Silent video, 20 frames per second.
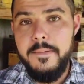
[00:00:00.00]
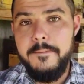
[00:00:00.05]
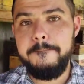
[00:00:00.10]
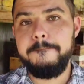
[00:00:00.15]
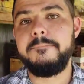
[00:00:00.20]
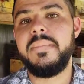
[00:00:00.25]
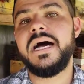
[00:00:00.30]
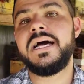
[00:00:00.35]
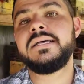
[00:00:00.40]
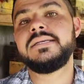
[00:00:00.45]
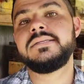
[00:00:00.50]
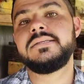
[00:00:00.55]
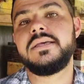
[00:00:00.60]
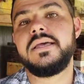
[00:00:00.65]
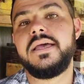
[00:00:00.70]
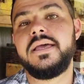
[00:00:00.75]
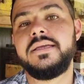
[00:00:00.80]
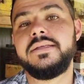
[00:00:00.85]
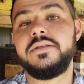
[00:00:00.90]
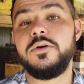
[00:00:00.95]
Mas,
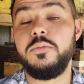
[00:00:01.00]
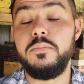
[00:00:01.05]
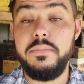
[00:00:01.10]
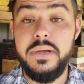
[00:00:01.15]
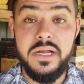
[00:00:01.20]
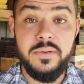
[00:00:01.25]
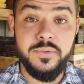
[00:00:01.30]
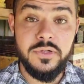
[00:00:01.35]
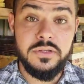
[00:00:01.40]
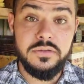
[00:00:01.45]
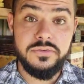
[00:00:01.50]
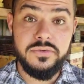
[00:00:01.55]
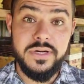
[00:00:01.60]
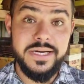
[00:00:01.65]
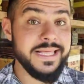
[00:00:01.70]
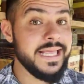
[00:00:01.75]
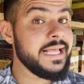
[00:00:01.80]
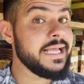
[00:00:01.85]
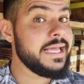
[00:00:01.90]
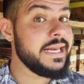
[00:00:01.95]
é, então, o meliponicultor é
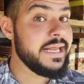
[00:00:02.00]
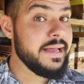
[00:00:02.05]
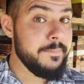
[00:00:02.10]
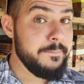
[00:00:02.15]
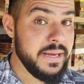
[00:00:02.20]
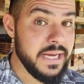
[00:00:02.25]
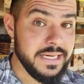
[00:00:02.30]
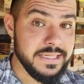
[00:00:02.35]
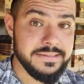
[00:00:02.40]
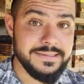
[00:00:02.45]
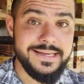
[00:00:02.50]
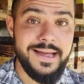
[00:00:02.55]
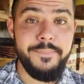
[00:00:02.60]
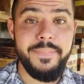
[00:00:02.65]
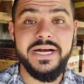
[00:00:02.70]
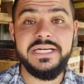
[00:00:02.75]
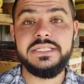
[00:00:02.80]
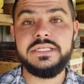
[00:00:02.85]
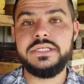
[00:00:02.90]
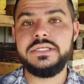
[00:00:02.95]
quem cria abelhas a
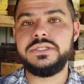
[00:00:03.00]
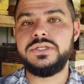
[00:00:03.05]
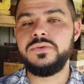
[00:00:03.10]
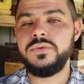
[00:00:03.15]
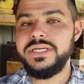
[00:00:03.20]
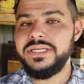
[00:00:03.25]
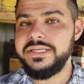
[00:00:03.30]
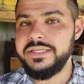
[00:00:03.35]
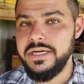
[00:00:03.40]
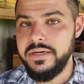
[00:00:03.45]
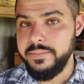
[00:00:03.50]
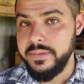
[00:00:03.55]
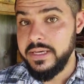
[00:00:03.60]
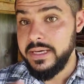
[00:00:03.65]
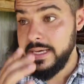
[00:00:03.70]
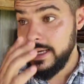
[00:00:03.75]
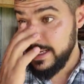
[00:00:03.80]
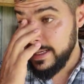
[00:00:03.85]
partir de um enxame.